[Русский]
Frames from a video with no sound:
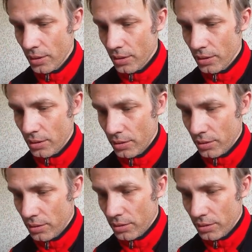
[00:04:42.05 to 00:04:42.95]

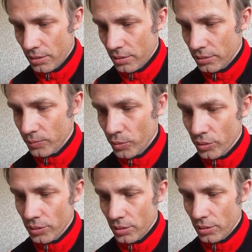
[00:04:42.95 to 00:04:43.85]
а,
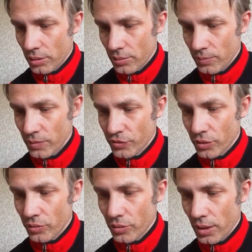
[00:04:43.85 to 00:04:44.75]
сборная
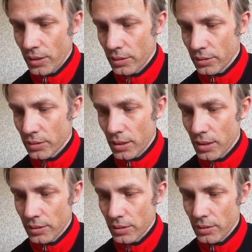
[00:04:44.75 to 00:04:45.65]
бывшей Украины,
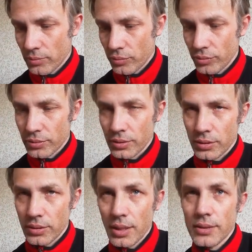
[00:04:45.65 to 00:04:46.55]
да, она будет
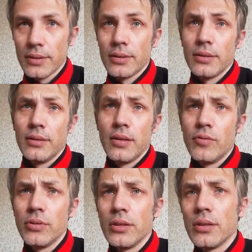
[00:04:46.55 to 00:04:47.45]
играть
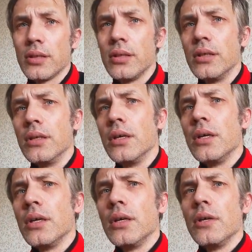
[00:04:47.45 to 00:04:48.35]
довольно-таки
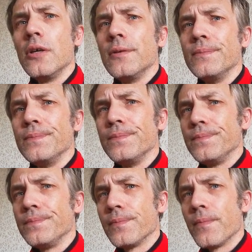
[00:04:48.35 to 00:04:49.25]

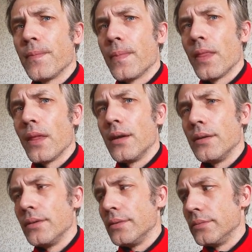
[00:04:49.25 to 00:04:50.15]

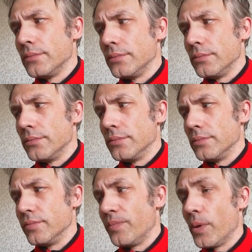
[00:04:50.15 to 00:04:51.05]

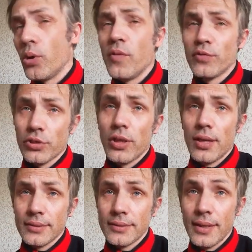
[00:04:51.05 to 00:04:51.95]
в плохом
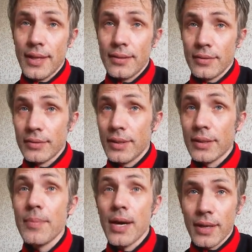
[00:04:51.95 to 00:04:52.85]
функциональном состоянии. Ну,
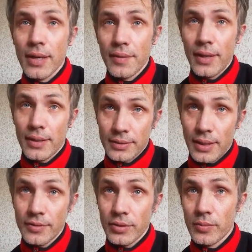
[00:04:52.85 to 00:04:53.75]
это мягко говоря,
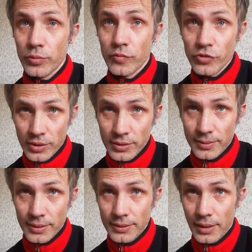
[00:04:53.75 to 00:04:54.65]
скорее всего, она будет в ужасном
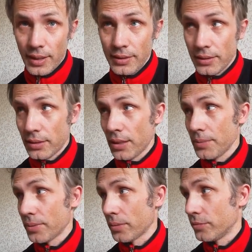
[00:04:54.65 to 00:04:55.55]
состоянии
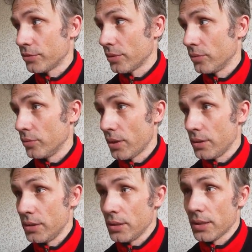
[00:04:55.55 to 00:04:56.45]
играть, потому что ну,
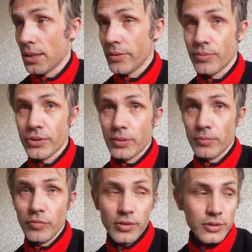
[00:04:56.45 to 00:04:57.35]
они не играли вообще-то.
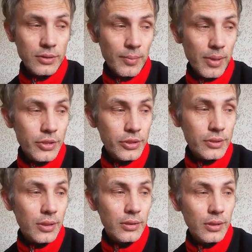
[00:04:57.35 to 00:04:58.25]
Но ну, они собрались,
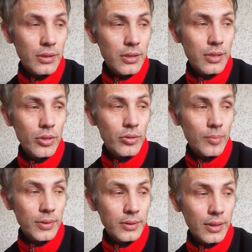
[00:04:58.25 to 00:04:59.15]
честно на неделю, на
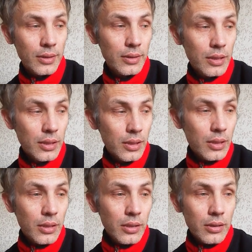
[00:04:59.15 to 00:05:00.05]
полторы.
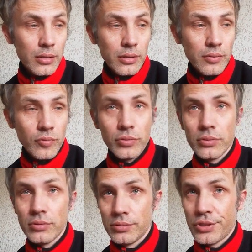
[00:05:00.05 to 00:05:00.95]
И вот
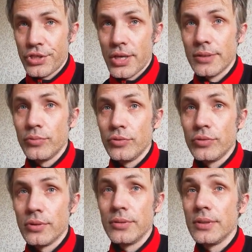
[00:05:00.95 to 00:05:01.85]
сейчас
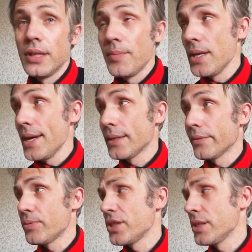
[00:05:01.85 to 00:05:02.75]
будет... Для меня это
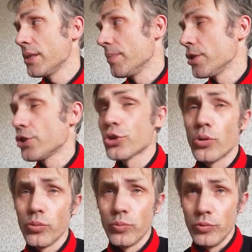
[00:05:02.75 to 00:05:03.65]
вообще
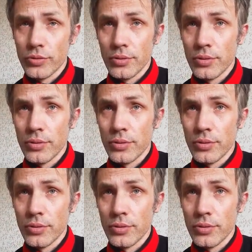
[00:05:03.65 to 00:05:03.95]
матч-шоу будет.